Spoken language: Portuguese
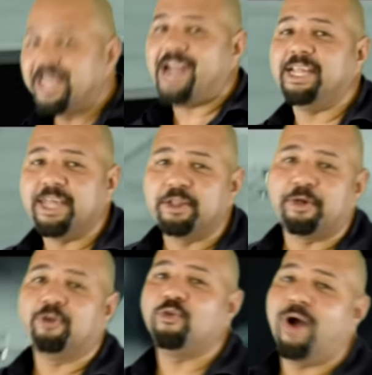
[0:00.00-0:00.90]
Nerds, eu
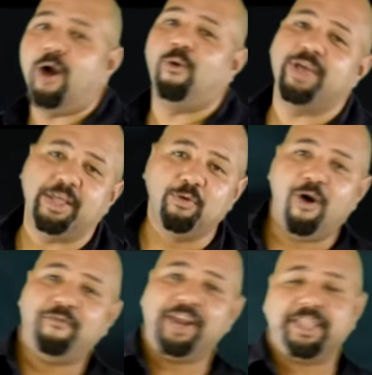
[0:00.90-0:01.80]
sou o João e num
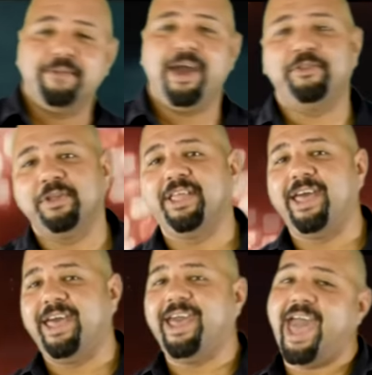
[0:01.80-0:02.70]
oferecimento
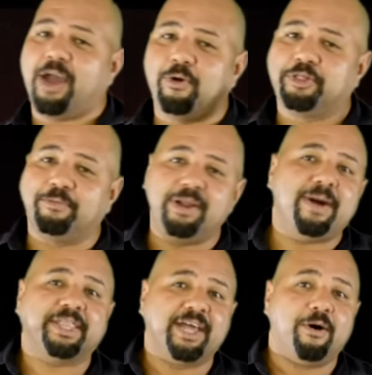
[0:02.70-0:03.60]
de Ego
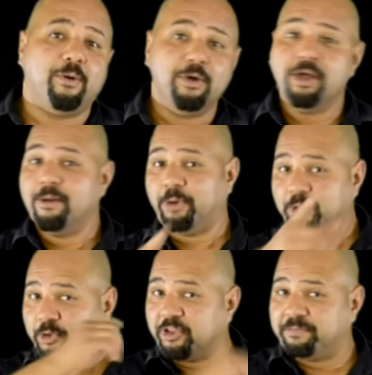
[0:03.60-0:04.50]
Sublimação,
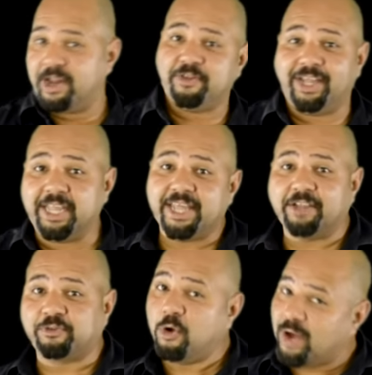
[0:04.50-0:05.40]
produtos
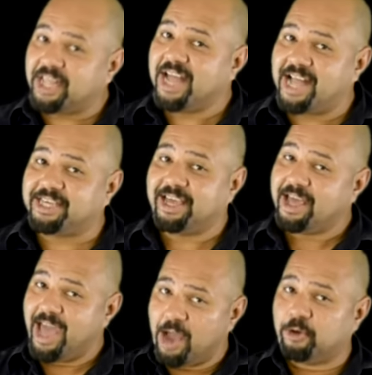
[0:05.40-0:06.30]
personalizados com qualidade,
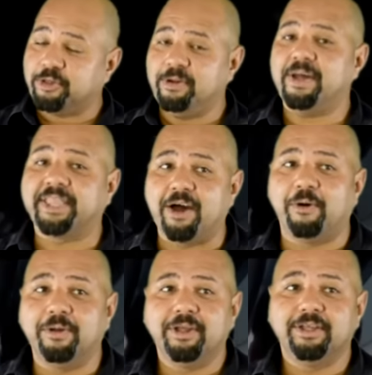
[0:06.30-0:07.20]
Ego Sublimação.